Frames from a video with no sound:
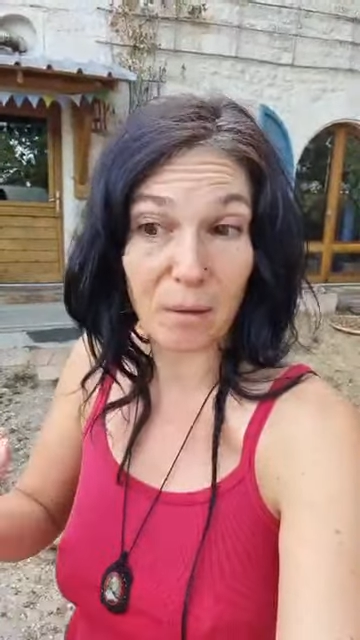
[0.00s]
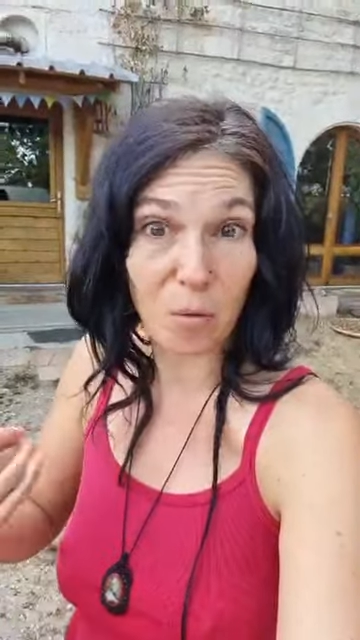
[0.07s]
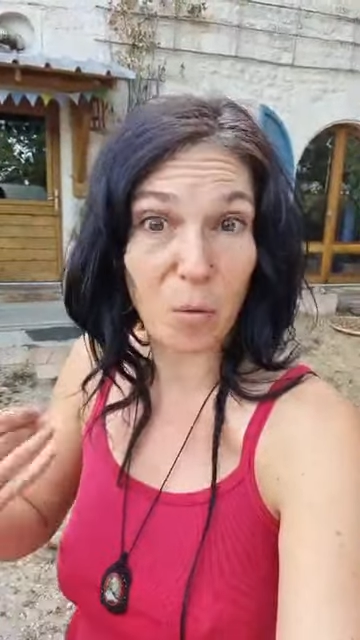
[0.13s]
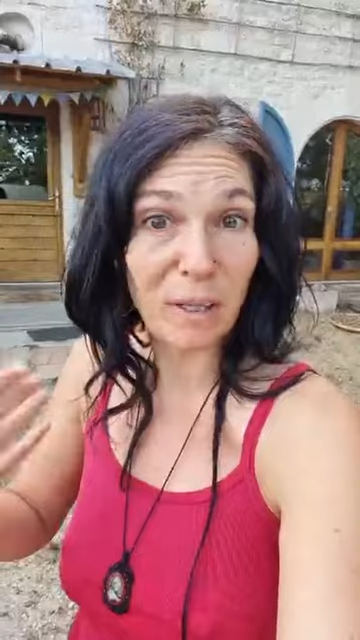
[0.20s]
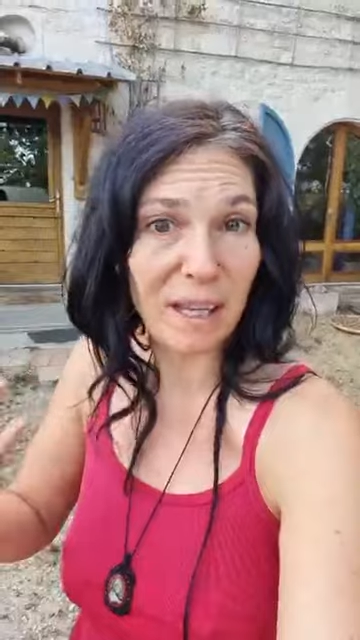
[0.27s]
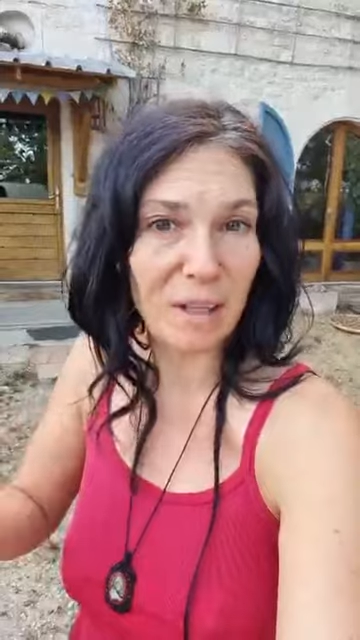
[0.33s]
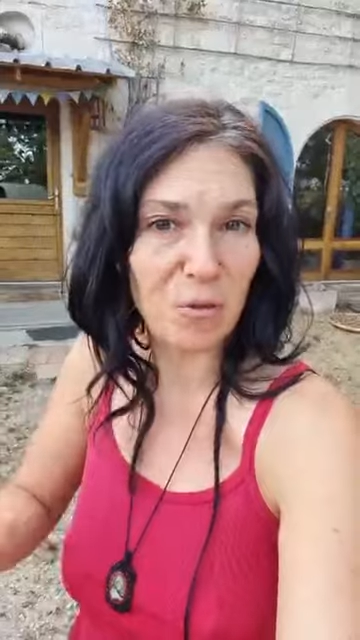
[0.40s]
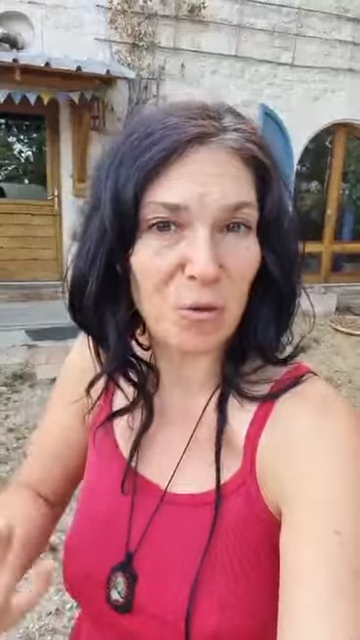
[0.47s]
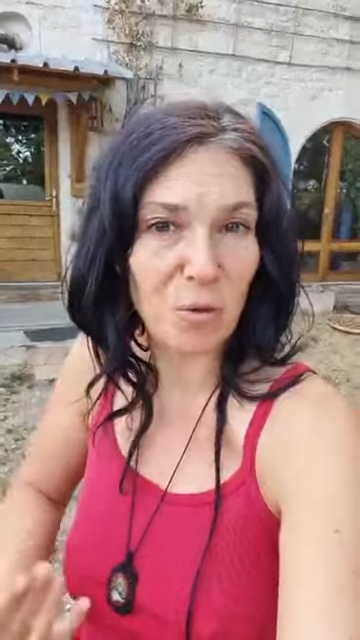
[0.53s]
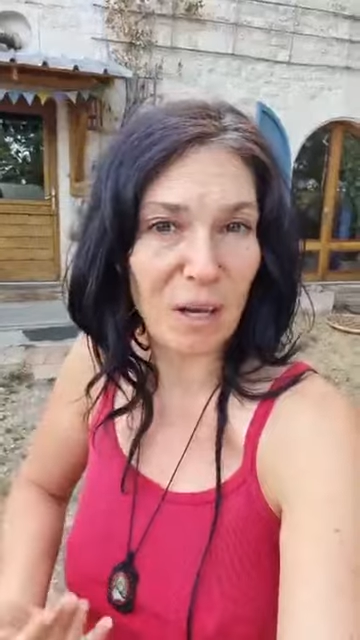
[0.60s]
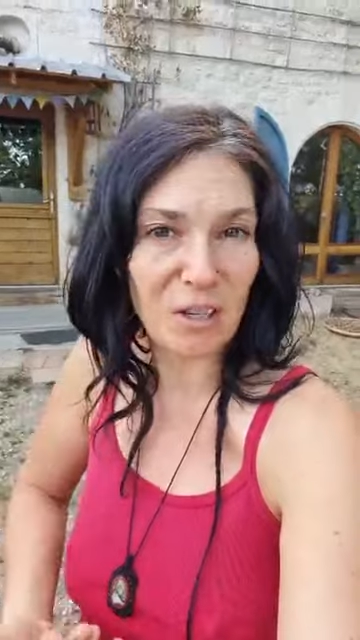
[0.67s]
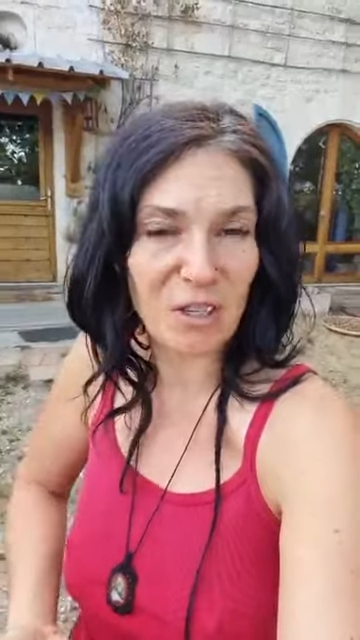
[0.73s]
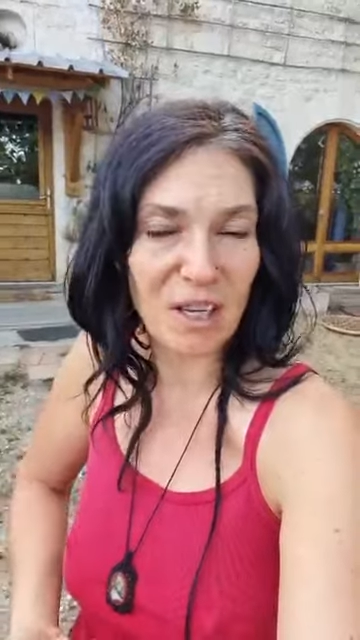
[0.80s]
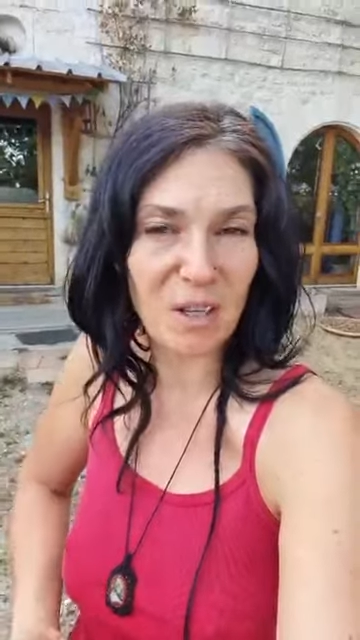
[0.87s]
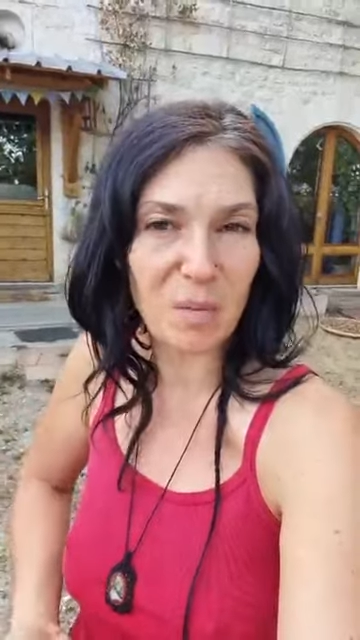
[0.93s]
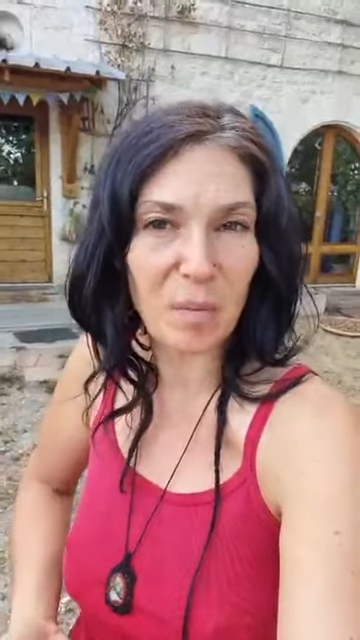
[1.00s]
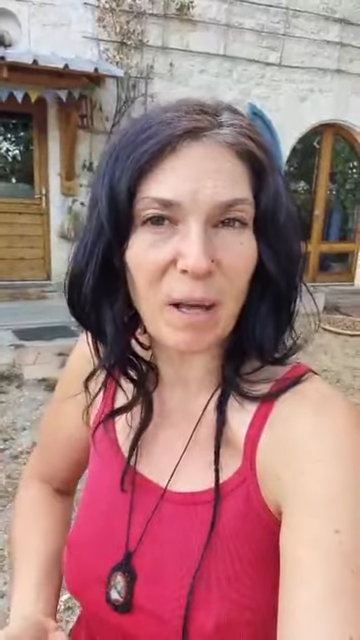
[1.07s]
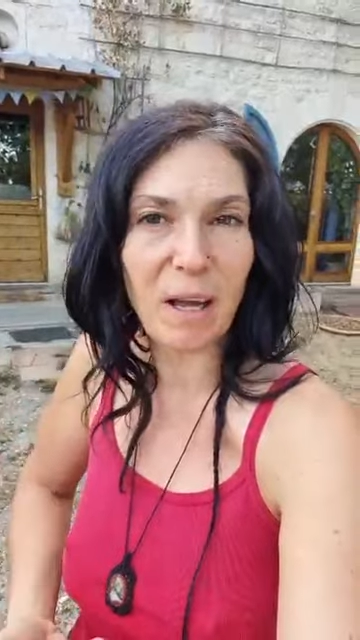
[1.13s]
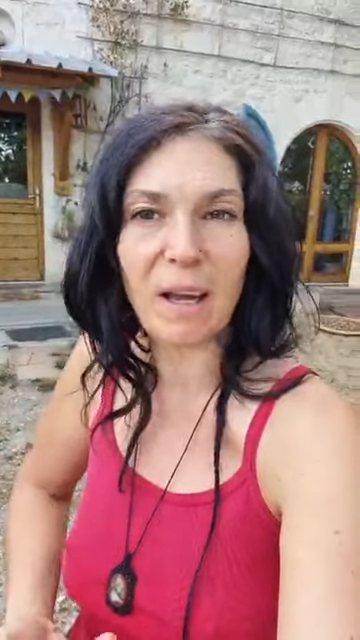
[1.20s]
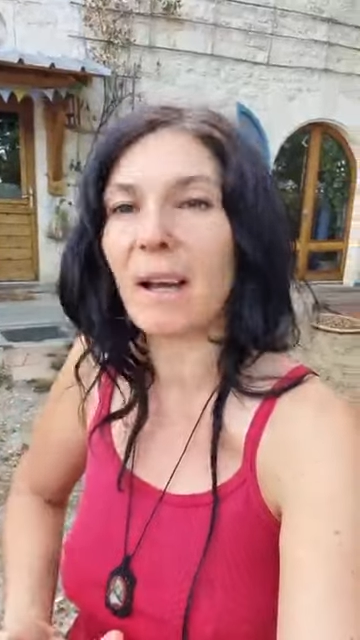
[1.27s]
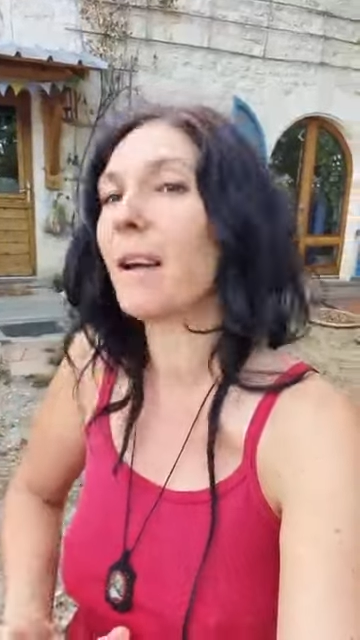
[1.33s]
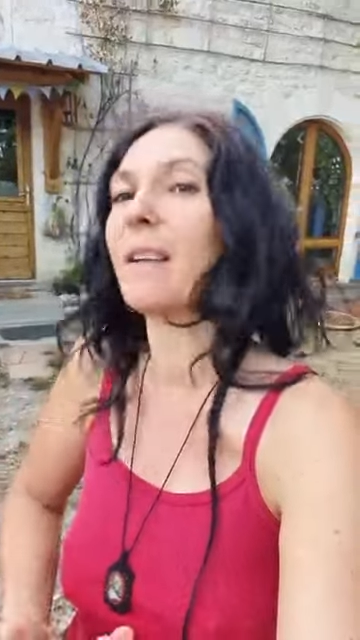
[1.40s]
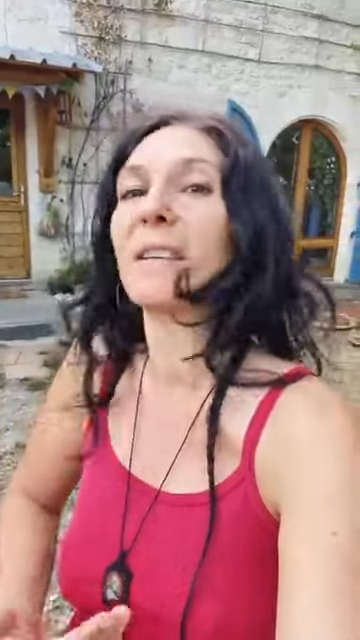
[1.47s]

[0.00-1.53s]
ok, tu achètes pas